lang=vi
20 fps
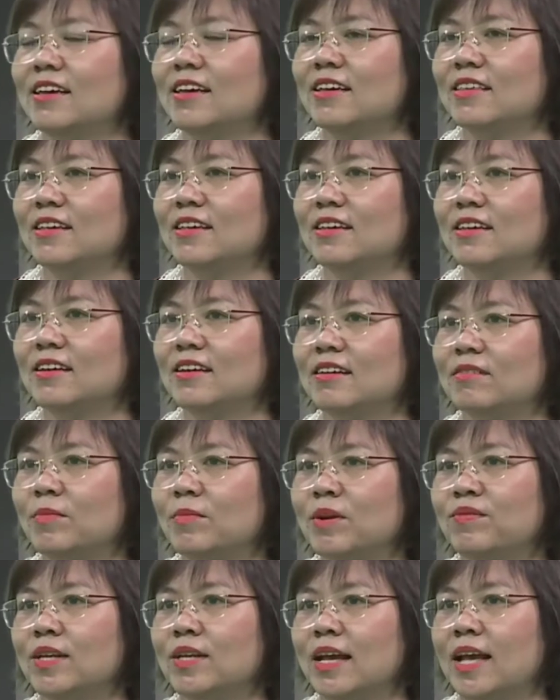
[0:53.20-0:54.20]
thì
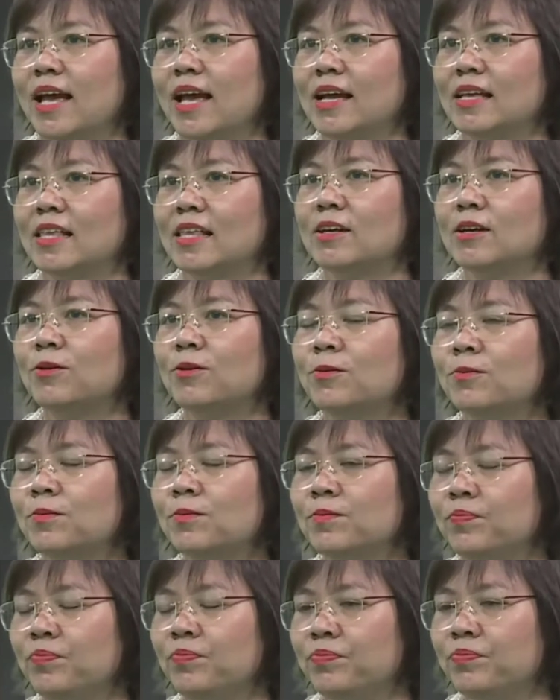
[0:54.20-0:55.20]
bệnh viện ca thì
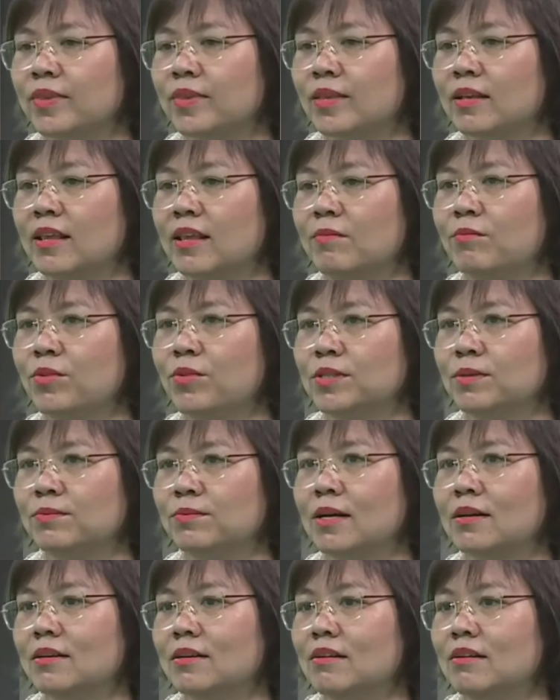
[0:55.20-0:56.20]
cũng là một trong
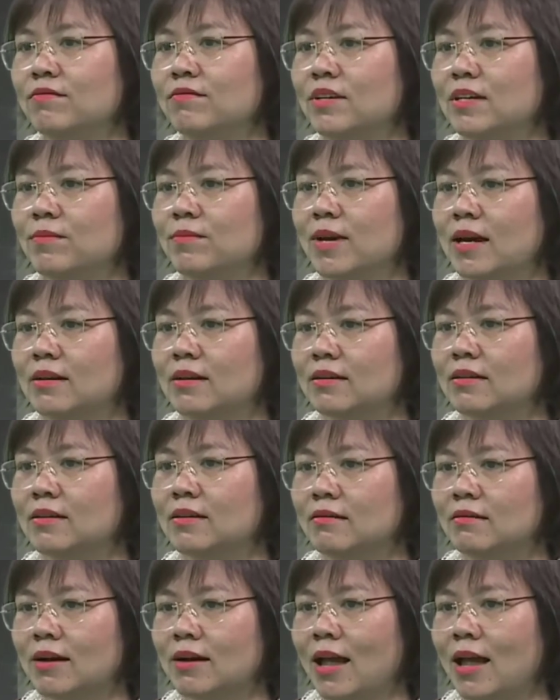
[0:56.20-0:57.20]
các cái đơn vị mà
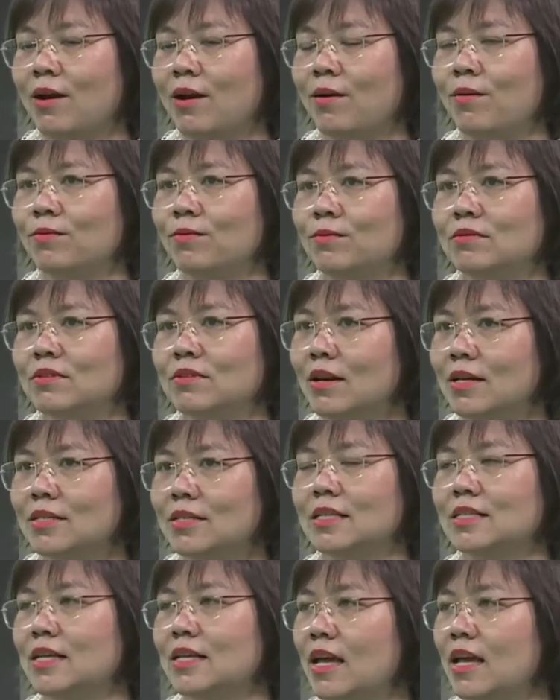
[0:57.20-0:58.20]
nâng cao rất là
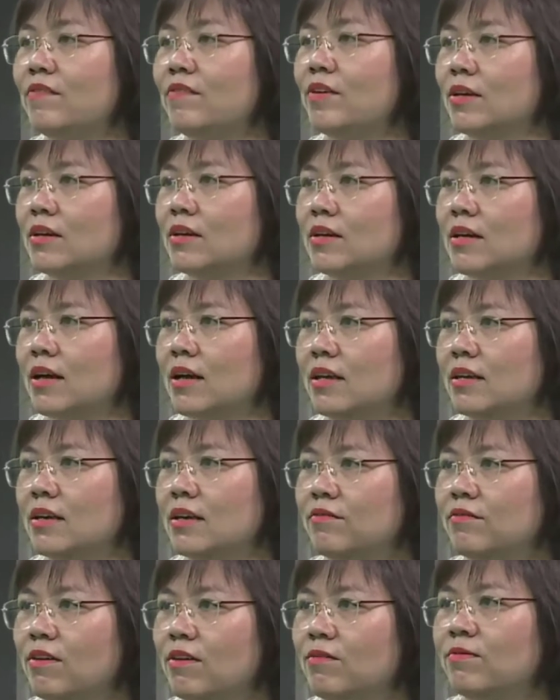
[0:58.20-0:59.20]
chặt chẽ về cái
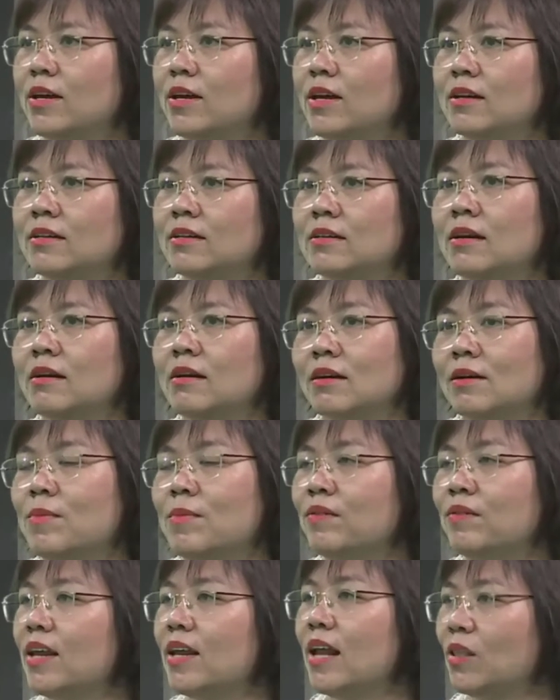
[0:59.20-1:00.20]
phòng vệ, nâng cái
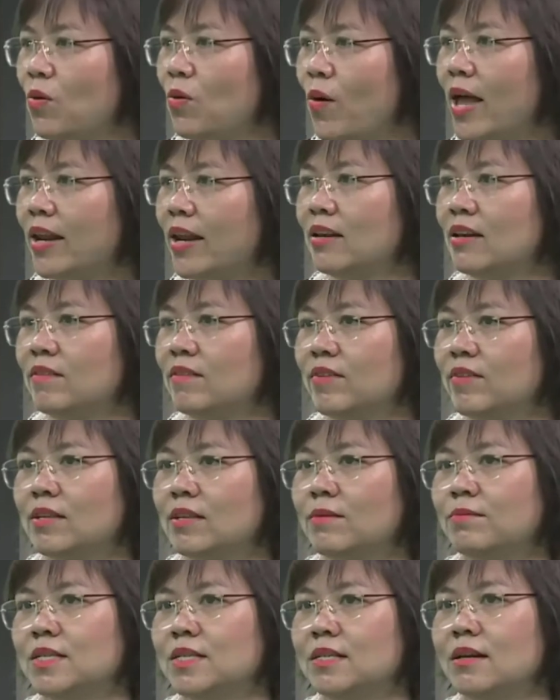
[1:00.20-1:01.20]
bệnh viện an toàn, và
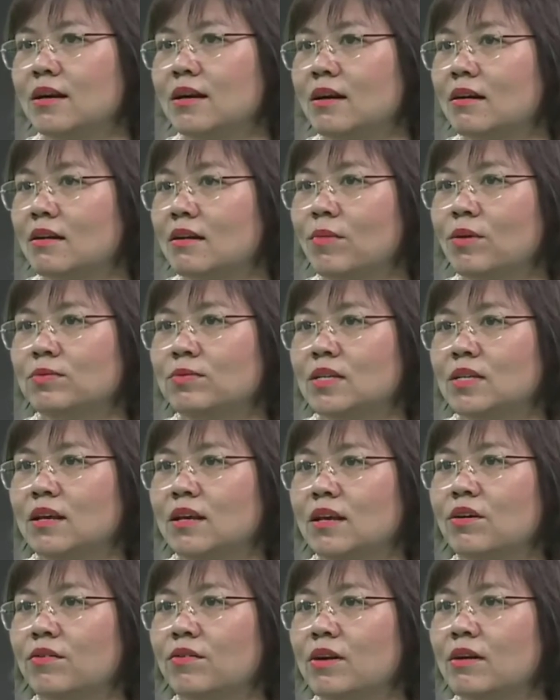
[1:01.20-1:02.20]
thậm chí là các cái mốc dịch
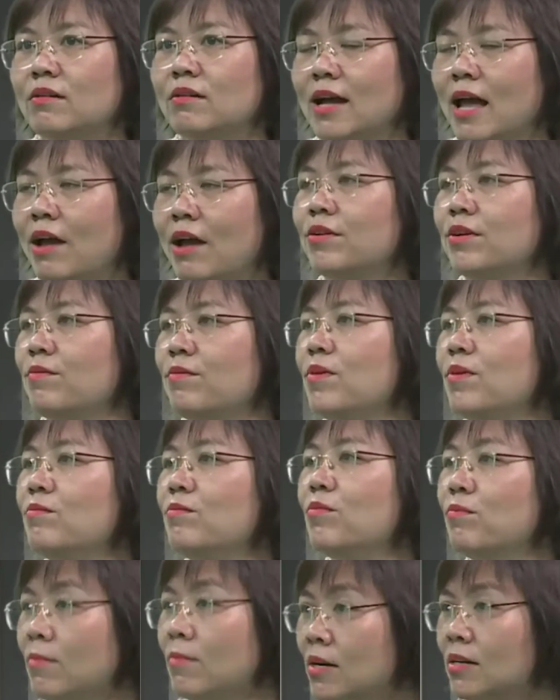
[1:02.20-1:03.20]
tễ còn nâng cao hơn cộng đồng
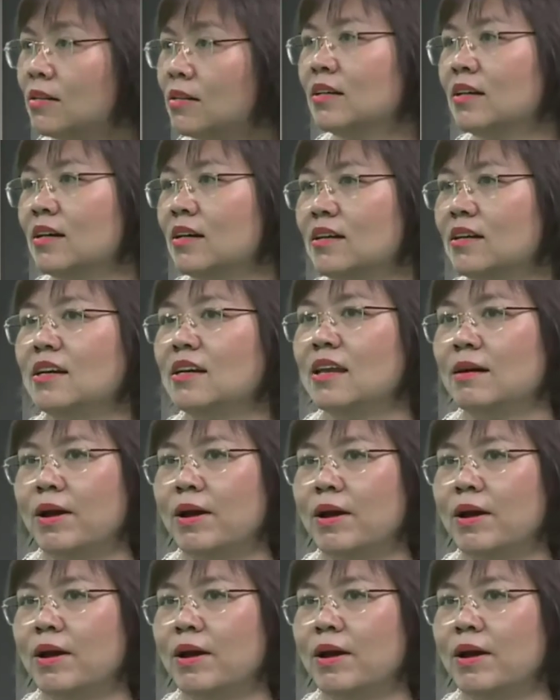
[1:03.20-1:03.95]
một mức để đảm bảo